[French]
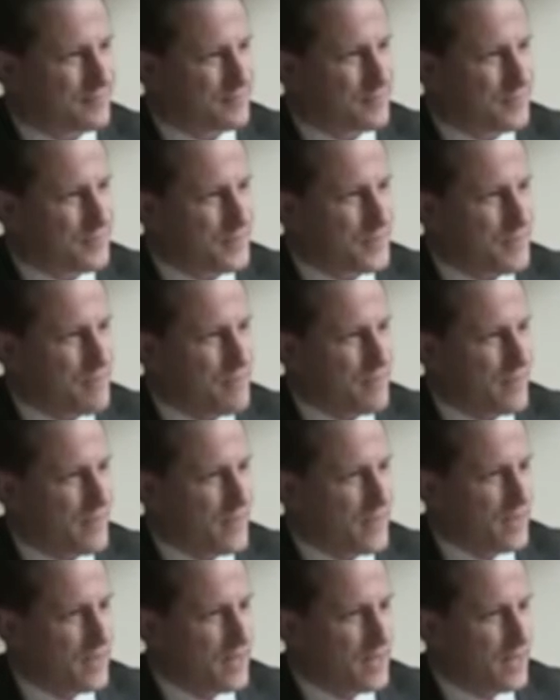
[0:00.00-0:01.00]
Tu voyages à
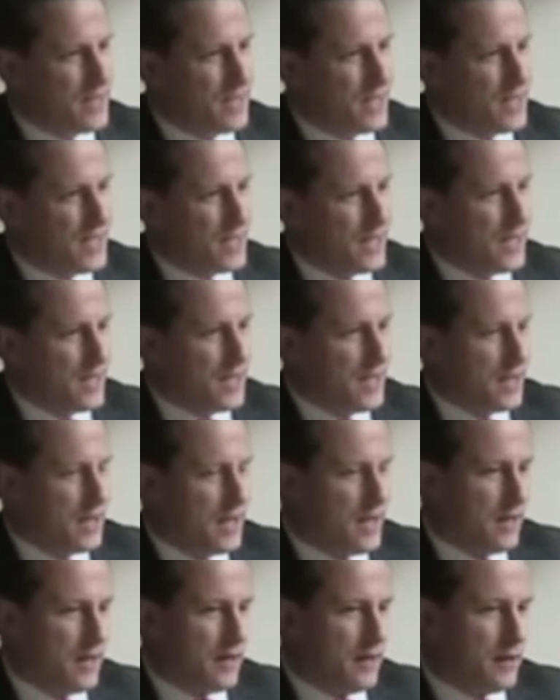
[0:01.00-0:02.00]
quelle, à quelle
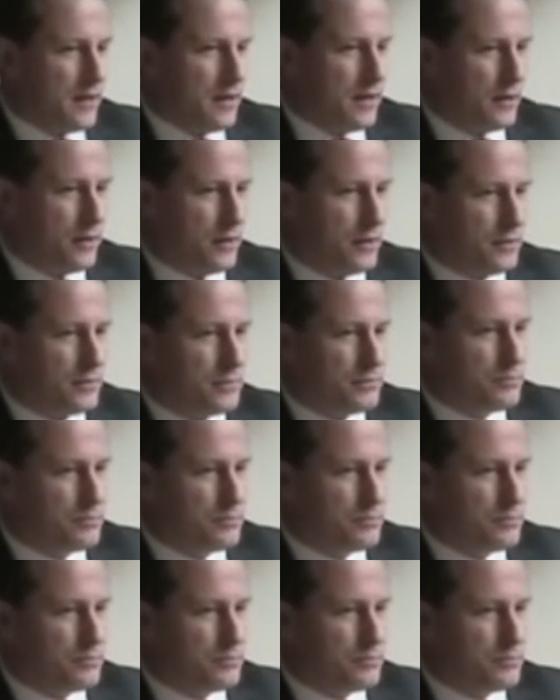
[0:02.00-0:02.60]
fréquence, à peu près